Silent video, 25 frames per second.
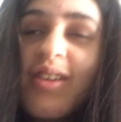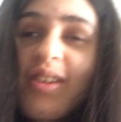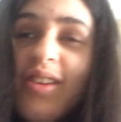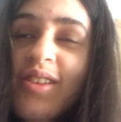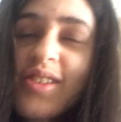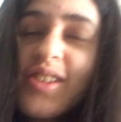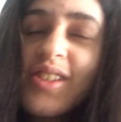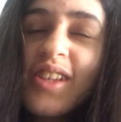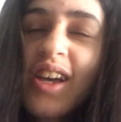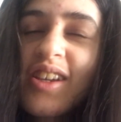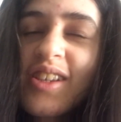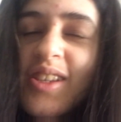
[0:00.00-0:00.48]

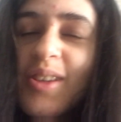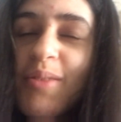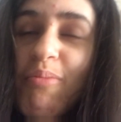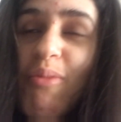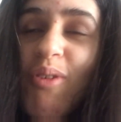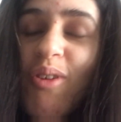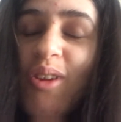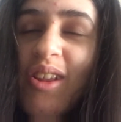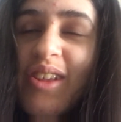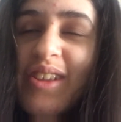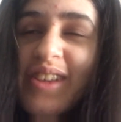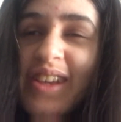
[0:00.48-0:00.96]
Sanki
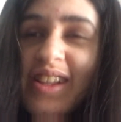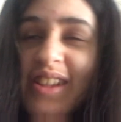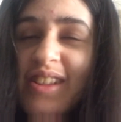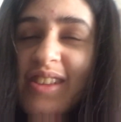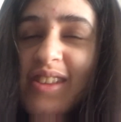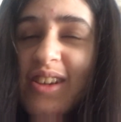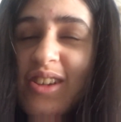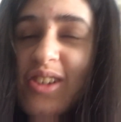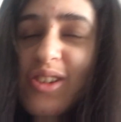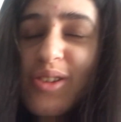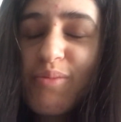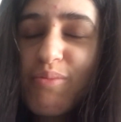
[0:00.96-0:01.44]
böyle yeni
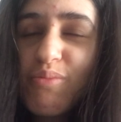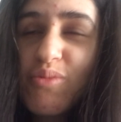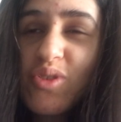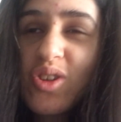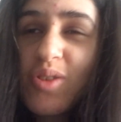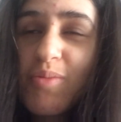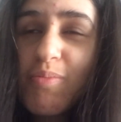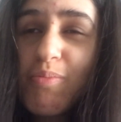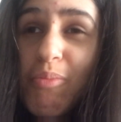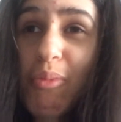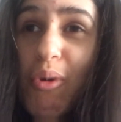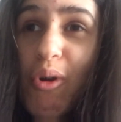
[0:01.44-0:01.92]

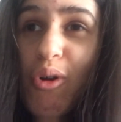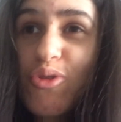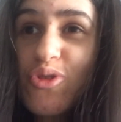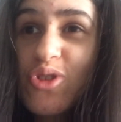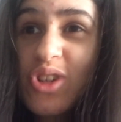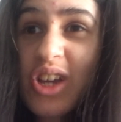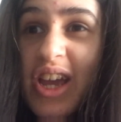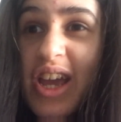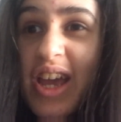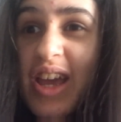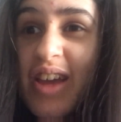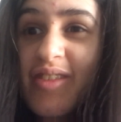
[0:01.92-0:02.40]
taşınmışım boş
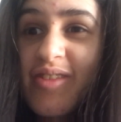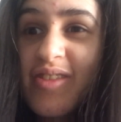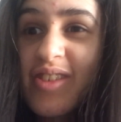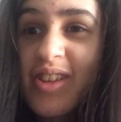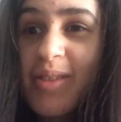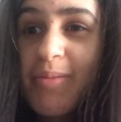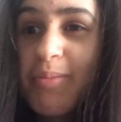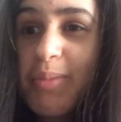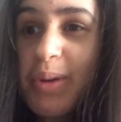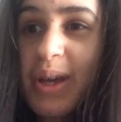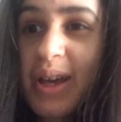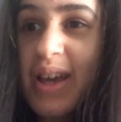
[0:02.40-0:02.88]
ev
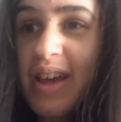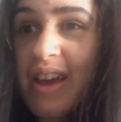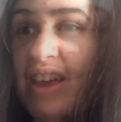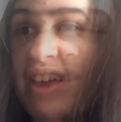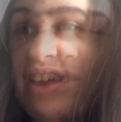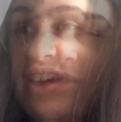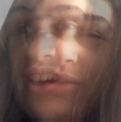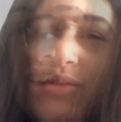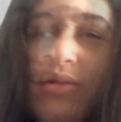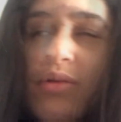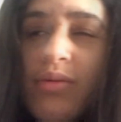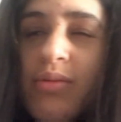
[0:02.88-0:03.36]
gibi.
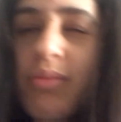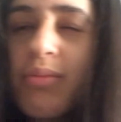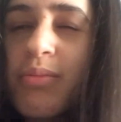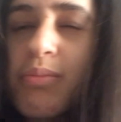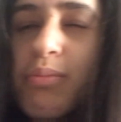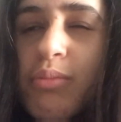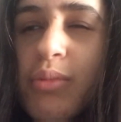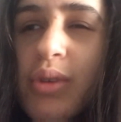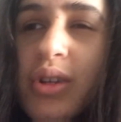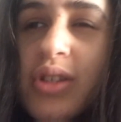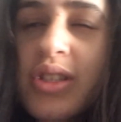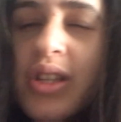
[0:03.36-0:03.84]

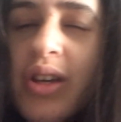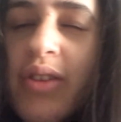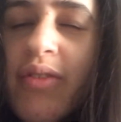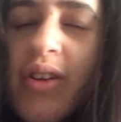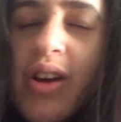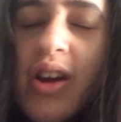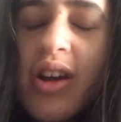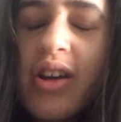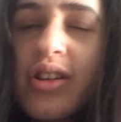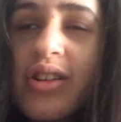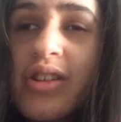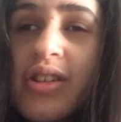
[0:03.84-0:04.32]
Masa
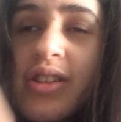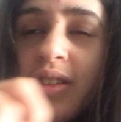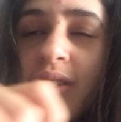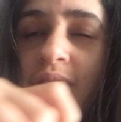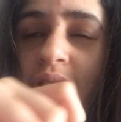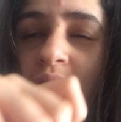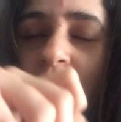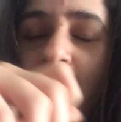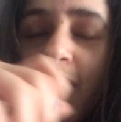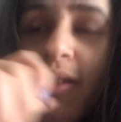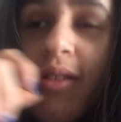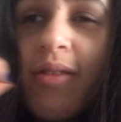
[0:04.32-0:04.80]

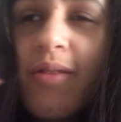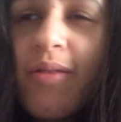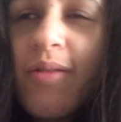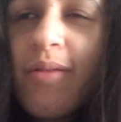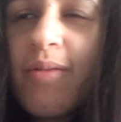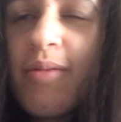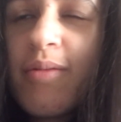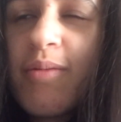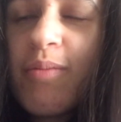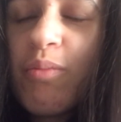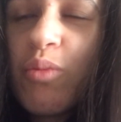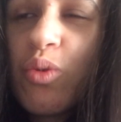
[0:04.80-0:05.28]
var,
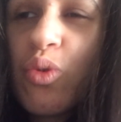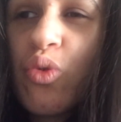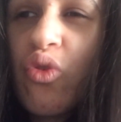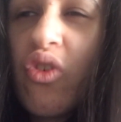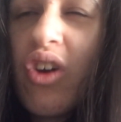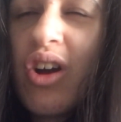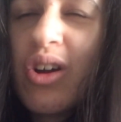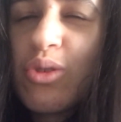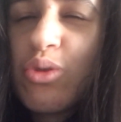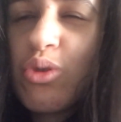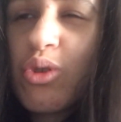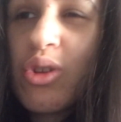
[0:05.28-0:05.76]

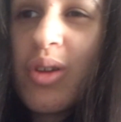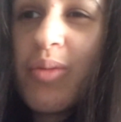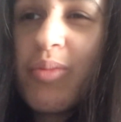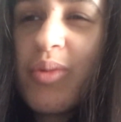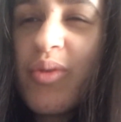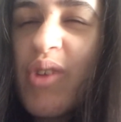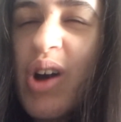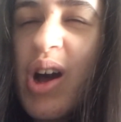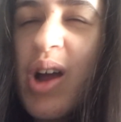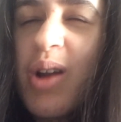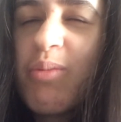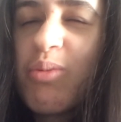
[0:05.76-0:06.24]
mutfak dolabı
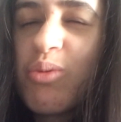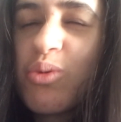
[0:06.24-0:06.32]
var,